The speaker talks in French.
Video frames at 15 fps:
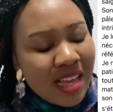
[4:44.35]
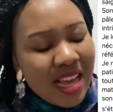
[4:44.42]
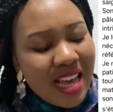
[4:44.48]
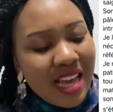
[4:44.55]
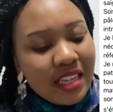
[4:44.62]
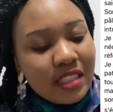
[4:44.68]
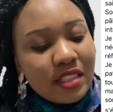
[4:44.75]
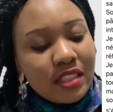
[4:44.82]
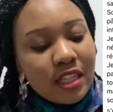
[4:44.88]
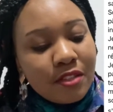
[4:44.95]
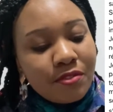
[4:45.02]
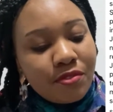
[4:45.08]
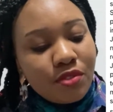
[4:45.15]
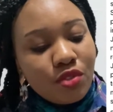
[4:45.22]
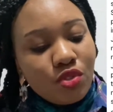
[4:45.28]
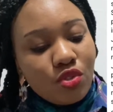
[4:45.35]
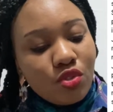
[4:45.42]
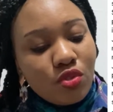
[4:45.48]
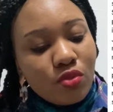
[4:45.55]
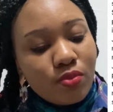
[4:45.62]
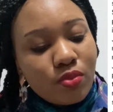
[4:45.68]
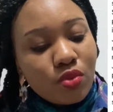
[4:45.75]
Elle était venue
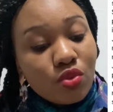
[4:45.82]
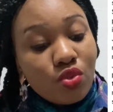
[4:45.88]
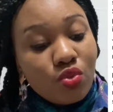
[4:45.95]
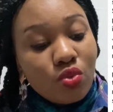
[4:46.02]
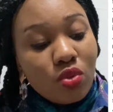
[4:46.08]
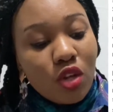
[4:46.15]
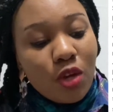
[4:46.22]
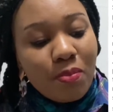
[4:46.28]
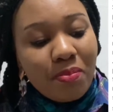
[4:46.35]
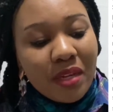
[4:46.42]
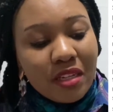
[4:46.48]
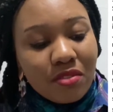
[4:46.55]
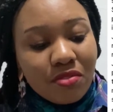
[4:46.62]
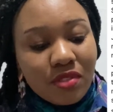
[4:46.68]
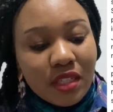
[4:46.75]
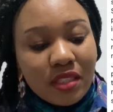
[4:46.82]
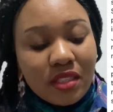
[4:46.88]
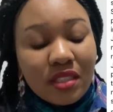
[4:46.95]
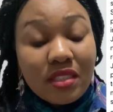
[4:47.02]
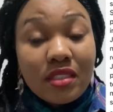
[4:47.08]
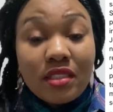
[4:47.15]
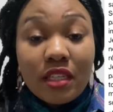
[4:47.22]
pour douleur pelvienne et
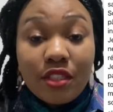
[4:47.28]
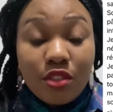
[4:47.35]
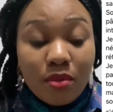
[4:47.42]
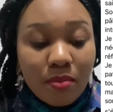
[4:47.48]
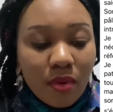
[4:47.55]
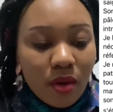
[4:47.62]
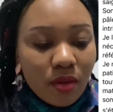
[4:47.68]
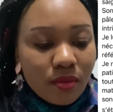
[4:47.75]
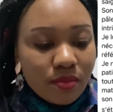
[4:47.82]
saignement.